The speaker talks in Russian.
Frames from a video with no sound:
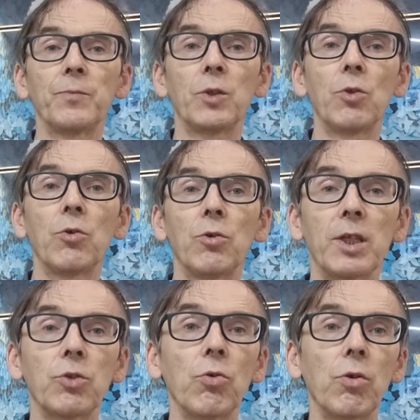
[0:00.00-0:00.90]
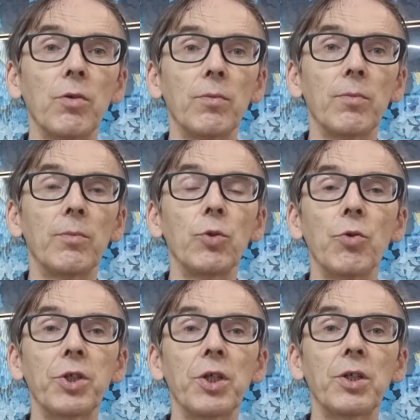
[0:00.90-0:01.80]
Но зато
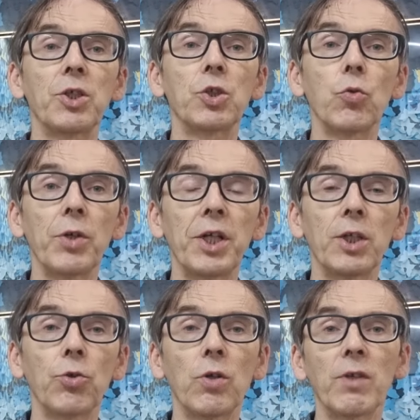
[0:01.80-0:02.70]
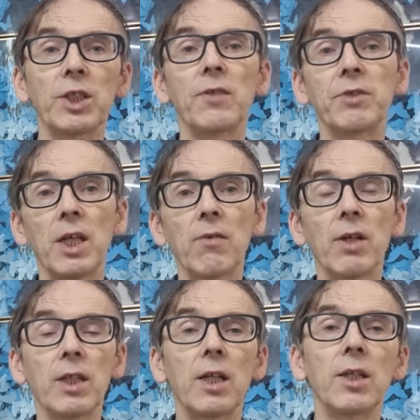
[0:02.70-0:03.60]
многих историй, которые вошли в те
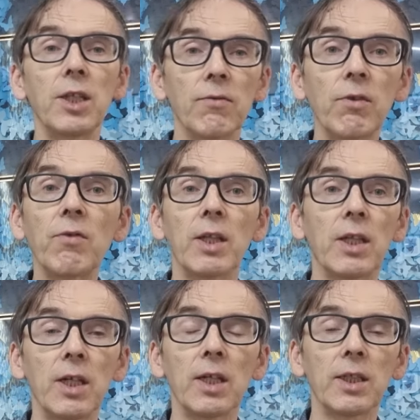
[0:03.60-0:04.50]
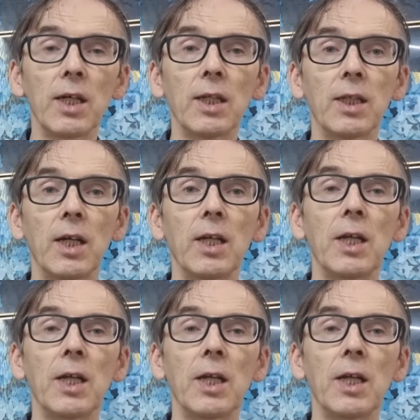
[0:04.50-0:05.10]
Евангелия, нет в Евангелии от Иоанна.